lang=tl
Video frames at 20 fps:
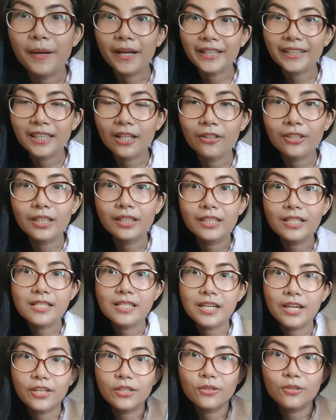ipakita ko na din
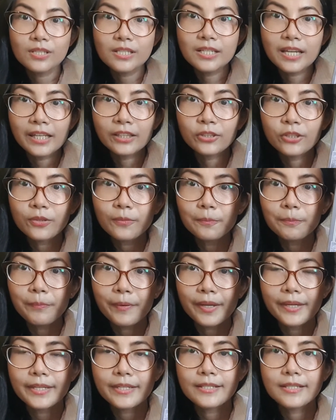sa inyo. Ito yung
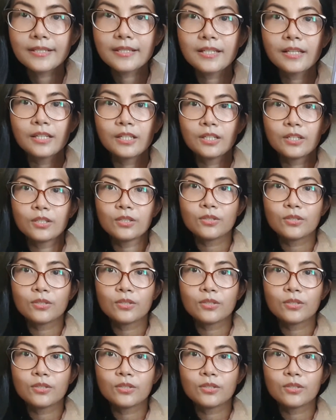pace.